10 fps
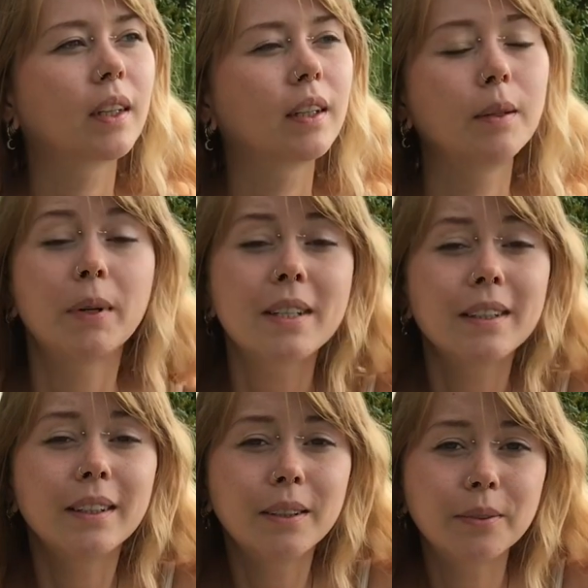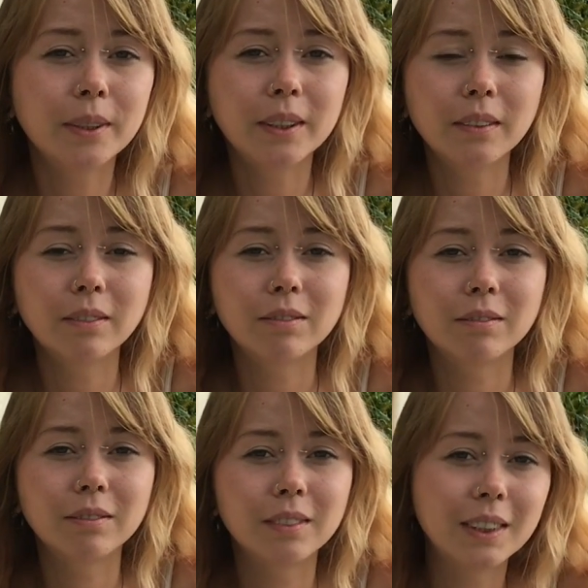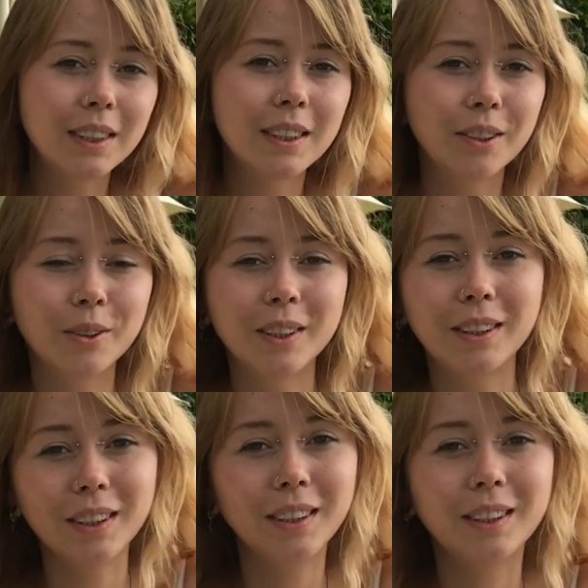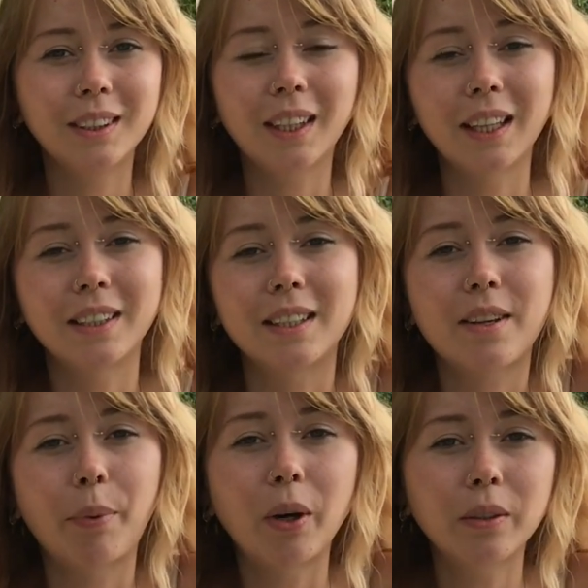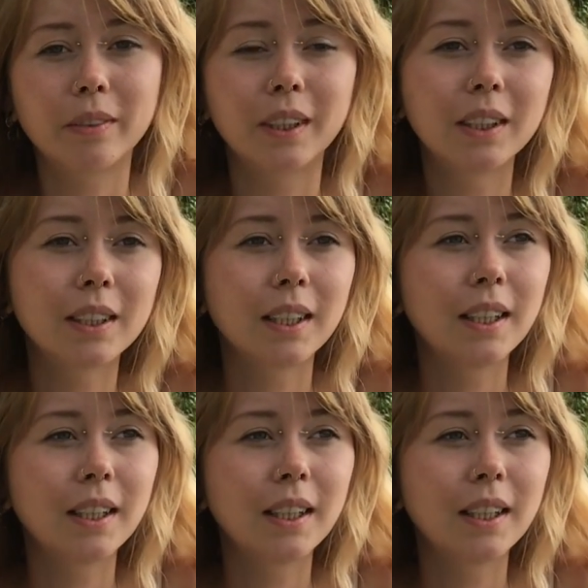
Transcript: Die beste Hilfe, die ist natürlich die, die gar nicht erst gebraucht wird.